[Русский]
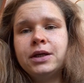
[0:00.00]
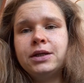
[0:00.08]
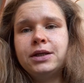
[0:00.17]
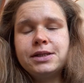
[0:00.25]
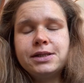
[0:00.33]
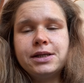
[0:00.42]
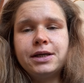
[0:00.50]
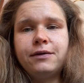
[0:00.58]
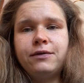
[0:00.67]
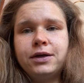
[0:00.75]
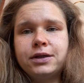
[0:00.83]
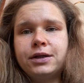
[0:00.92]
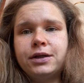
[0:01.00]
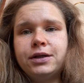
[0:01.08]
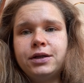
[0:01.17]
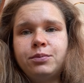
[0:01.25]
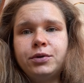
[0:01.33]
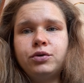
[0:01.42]
Если кофакторы
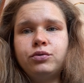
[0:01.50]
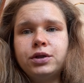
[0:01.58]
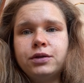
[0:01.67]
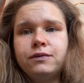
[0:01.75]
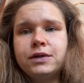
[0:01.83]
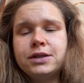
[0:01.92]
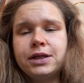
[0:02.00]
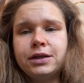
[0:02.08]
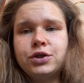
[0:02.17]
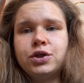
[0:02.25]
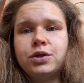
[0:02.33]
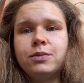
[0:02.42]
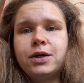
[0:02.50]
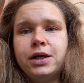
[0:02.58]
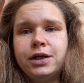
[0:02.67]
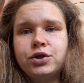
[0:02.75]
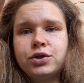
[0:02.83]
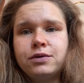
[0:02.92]
не приходят в достаточном
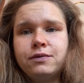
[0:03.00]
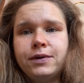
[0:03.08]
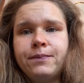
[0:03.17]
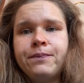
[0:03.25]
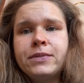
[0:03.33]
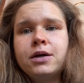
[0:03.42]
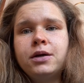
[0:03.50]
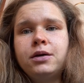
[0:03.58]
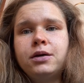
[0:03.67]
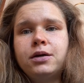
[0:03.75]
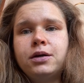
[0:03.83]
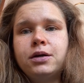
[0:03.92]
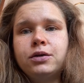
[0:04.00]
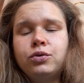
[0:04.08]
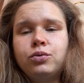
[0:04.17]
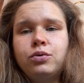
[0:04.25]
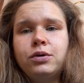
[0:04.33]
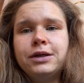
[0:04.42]
количестве, а,
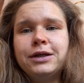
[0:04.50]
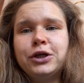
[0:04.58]
то